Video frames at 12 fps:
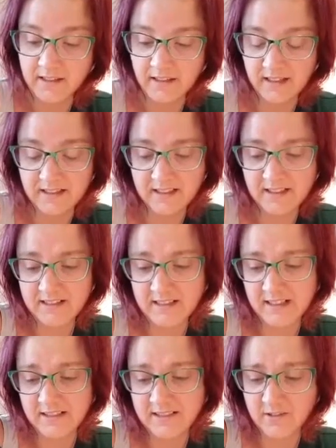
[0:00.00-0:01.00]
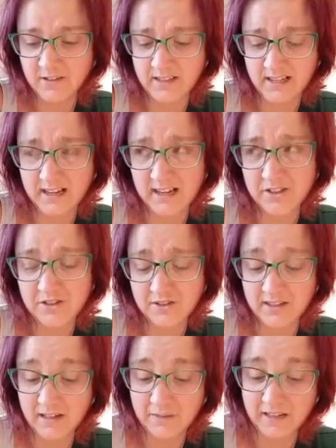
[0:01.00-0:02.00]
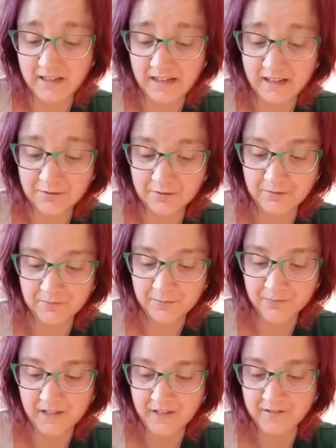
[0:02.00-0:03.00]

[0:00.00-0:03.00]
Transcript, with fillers: andererseits konnte er ganz schön damit nerven.